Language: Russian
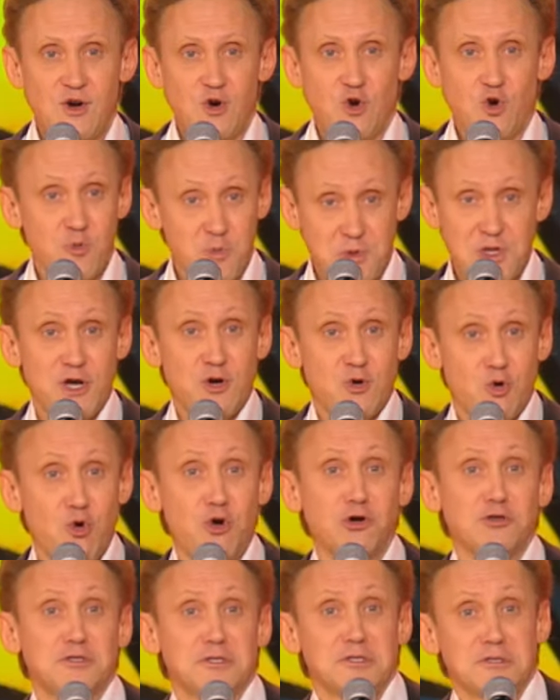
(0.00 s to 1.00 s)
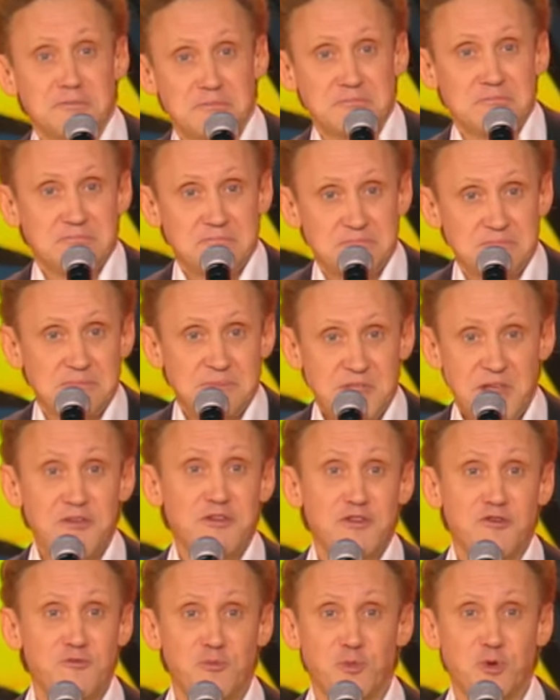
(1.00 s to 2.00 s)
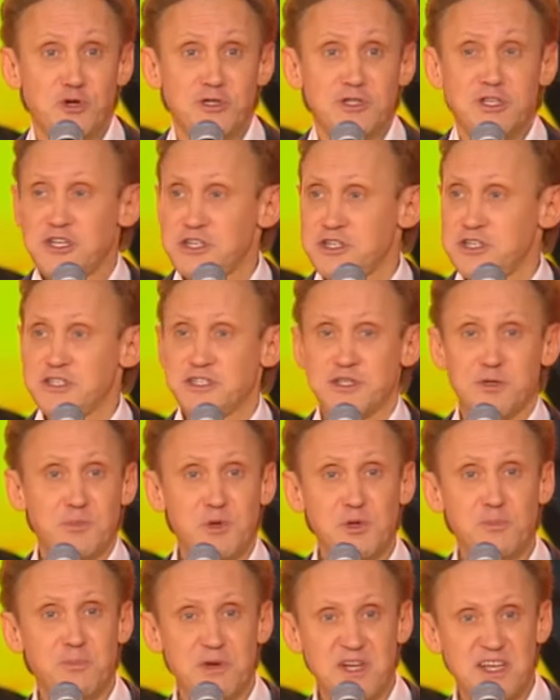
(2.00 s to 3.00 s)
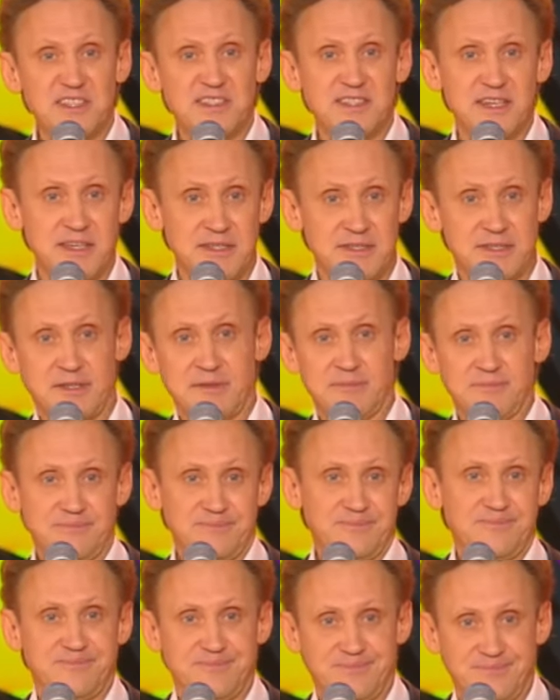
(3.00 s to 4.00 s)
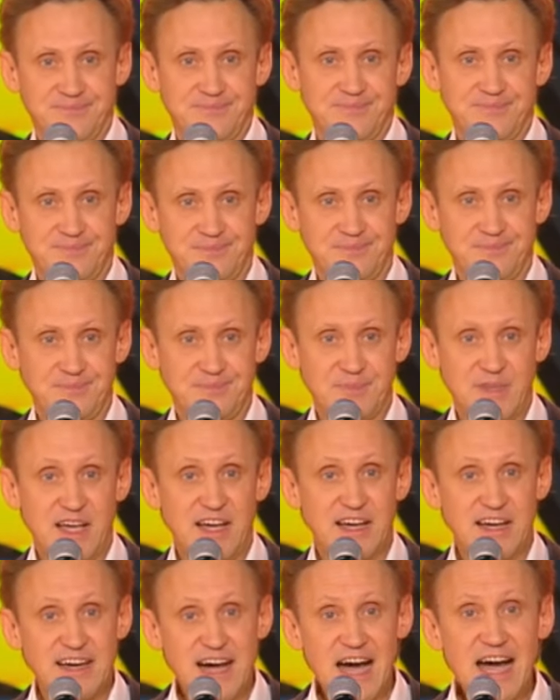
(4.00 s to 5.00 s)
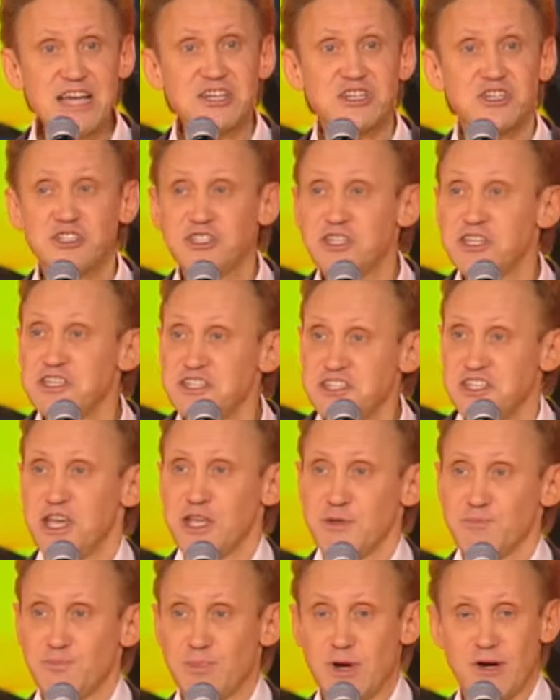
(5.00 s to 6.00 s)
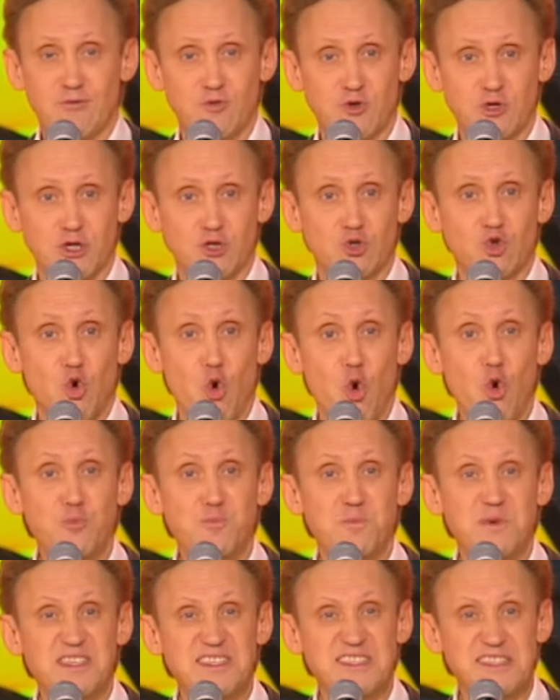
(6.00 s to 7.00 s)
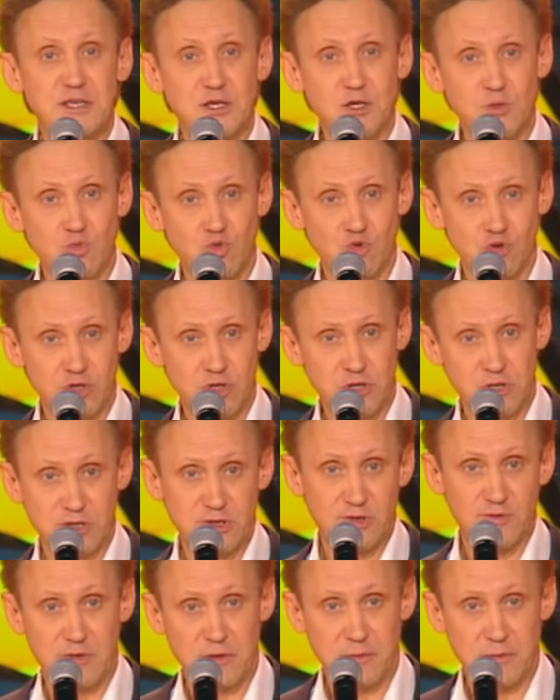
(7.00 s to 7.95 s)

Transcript: у меня кот, наверное, в прошлой жизни был полицейским каждый день проводит опись имущества.